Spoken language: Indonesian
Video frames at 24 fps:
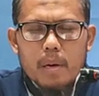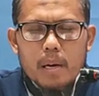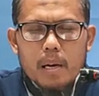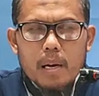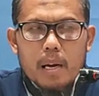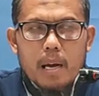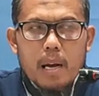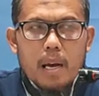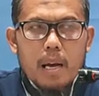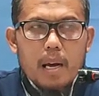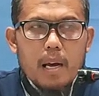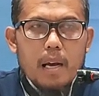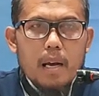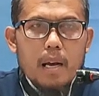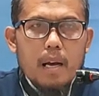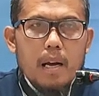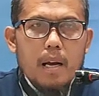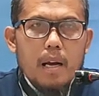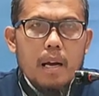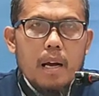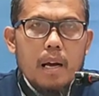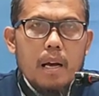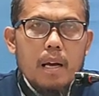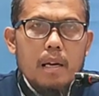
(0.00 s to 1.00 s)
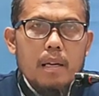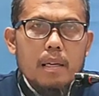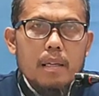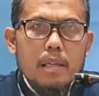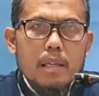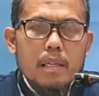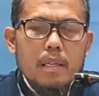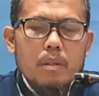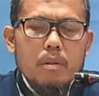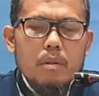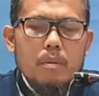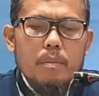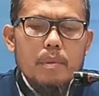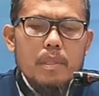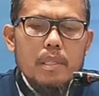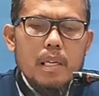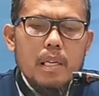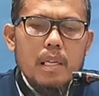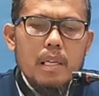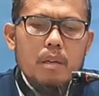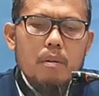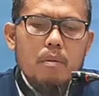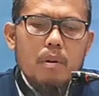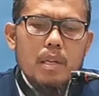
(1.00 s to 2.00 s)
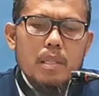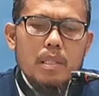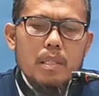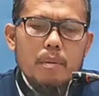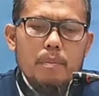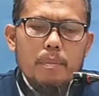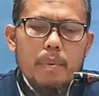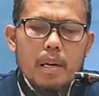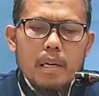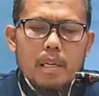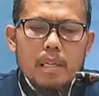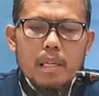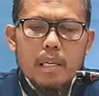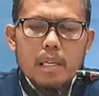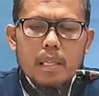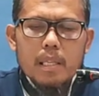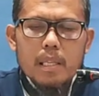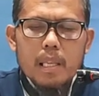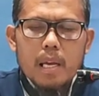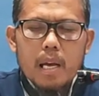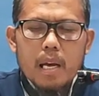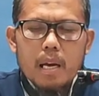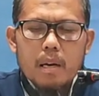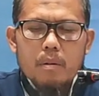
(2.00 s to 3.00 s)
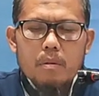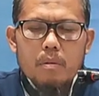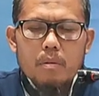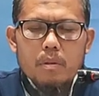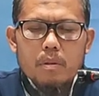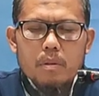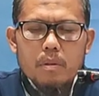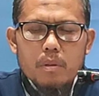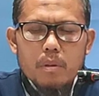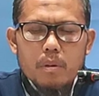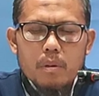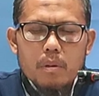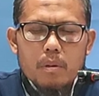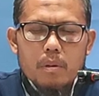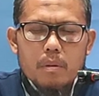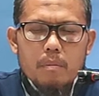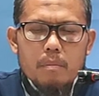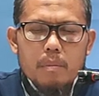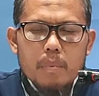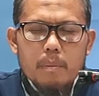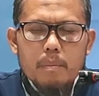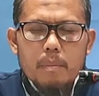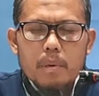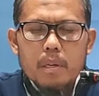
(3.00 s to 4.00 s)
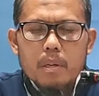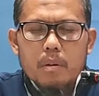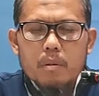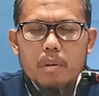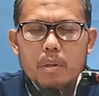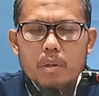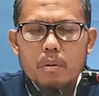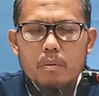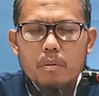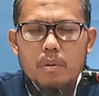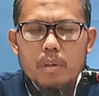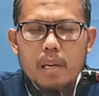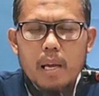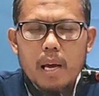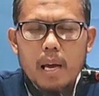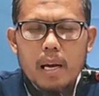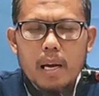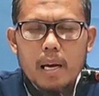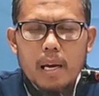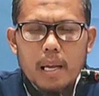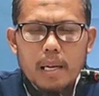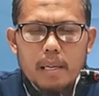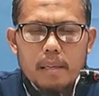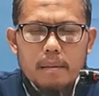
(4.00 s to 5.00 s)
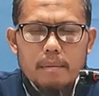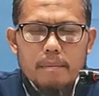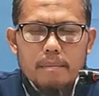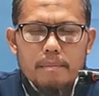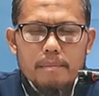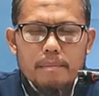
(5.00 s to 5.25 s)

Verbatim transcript: maka itu menjadi kewajiban kita untuk memenuhi undangan